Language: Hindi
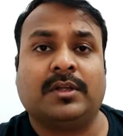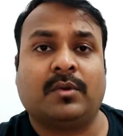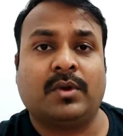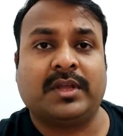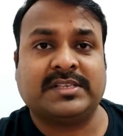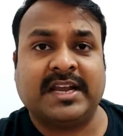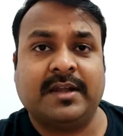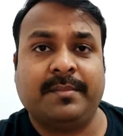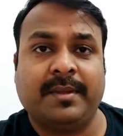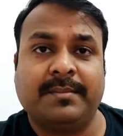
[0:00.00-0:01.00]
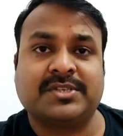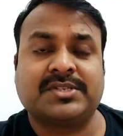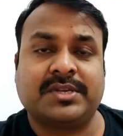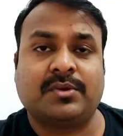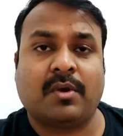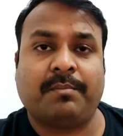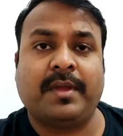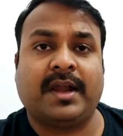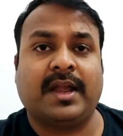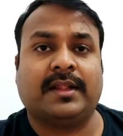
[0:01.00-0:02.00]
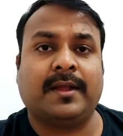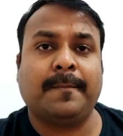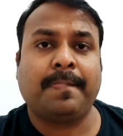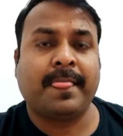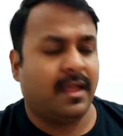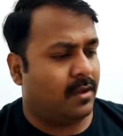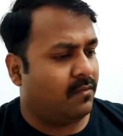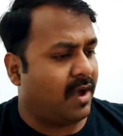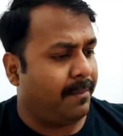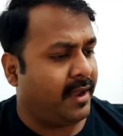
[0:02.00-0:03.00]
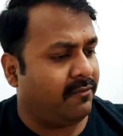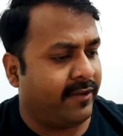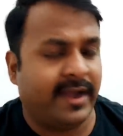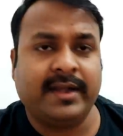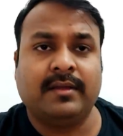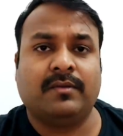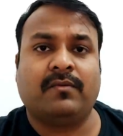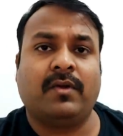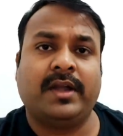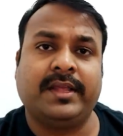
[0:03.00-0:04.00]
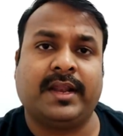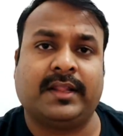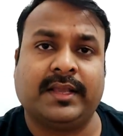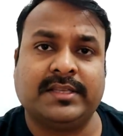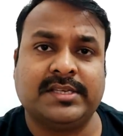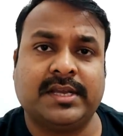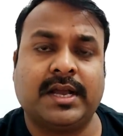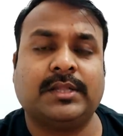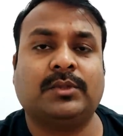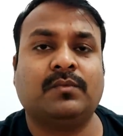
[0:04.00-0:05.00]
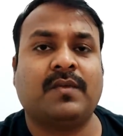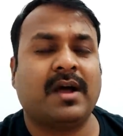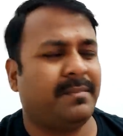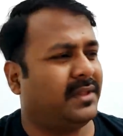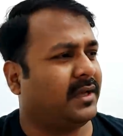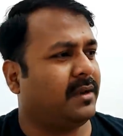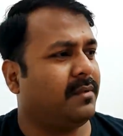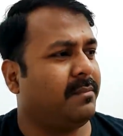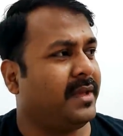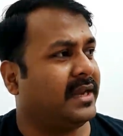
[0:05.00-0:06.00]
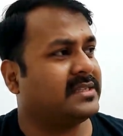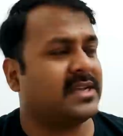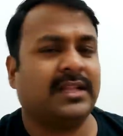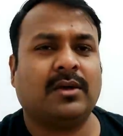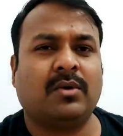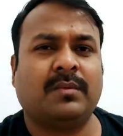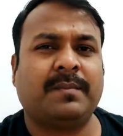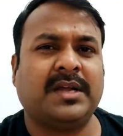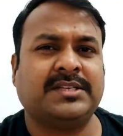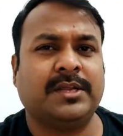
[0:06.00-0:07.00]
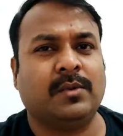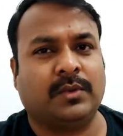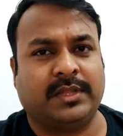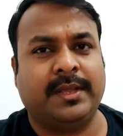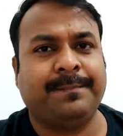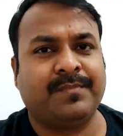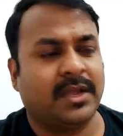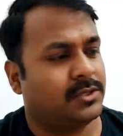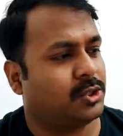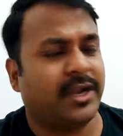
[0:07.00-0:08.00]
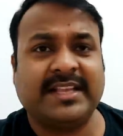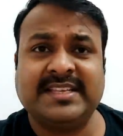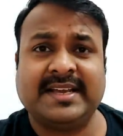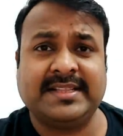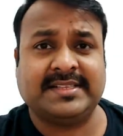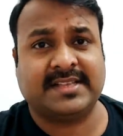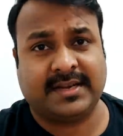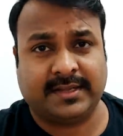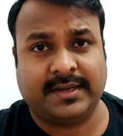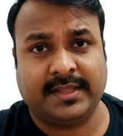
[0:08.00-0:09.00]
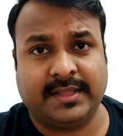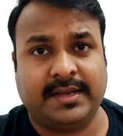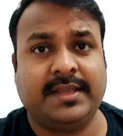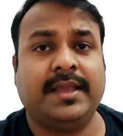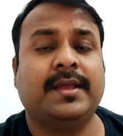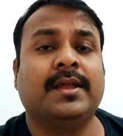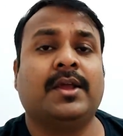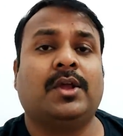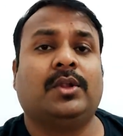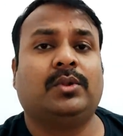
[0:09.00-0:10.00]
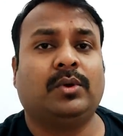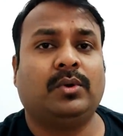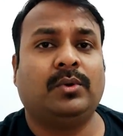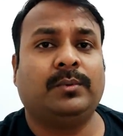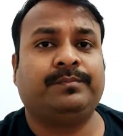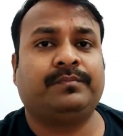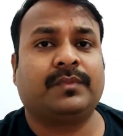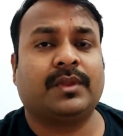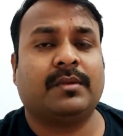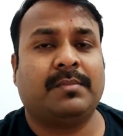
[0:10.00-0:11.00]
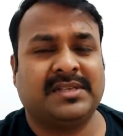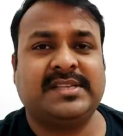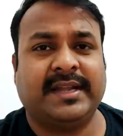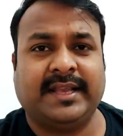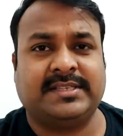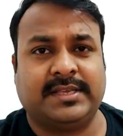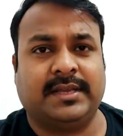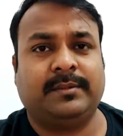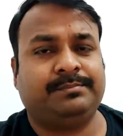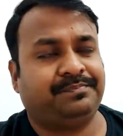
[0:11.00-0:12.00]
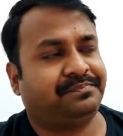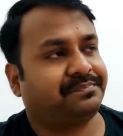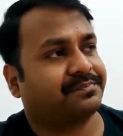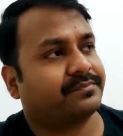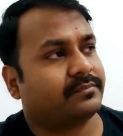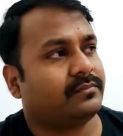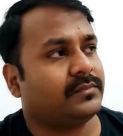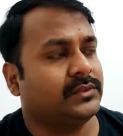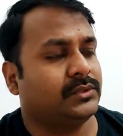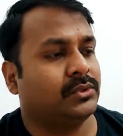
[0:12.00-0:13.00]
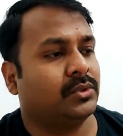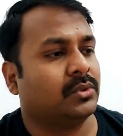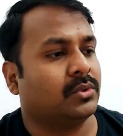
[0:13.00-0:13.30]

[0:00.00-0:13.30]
रोड के साइड में बस स्टॉप पे खड़ा था वहाँ पे एक वॉलेट वॉलेट गिरा था किसी का तो वहाँ पे तकरीबन मेरे साथ और पाँच छः लोग थे जो टैक्सी का इंतज़ार कर रहे थे ठीक है तो बस या टैक्सी का तो